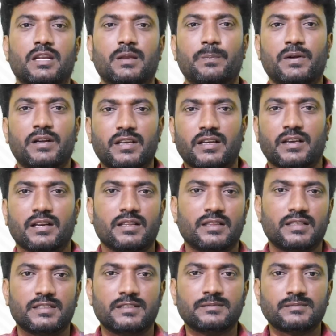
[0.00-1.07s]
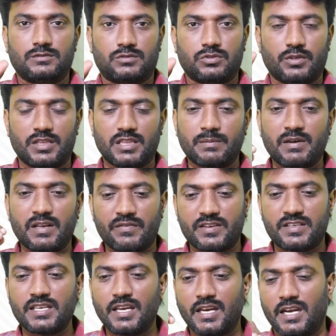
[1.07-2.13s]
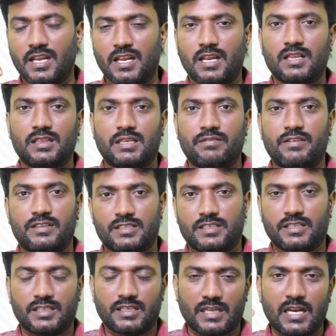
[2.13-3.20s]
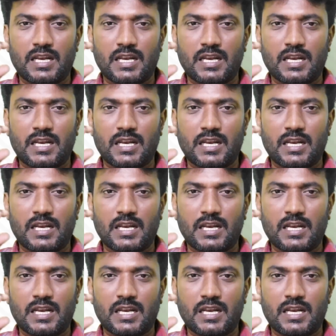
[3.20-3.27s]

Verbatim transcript: தனிப்பட்ட கருத்து ஸோ இந்த மாதிரி விஷயங்கள் எல்லாம் தவிர்த்துட்டு